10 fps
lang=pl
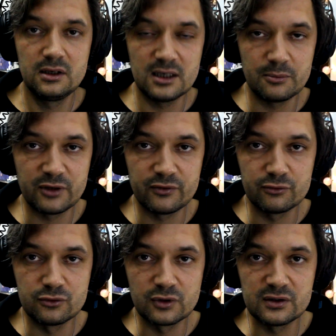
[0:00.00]
Jan
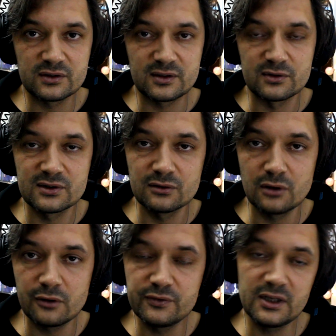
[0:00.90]
Paweł II został
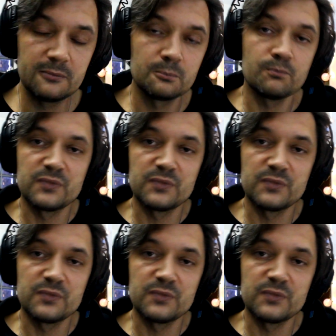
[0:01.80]
cudownie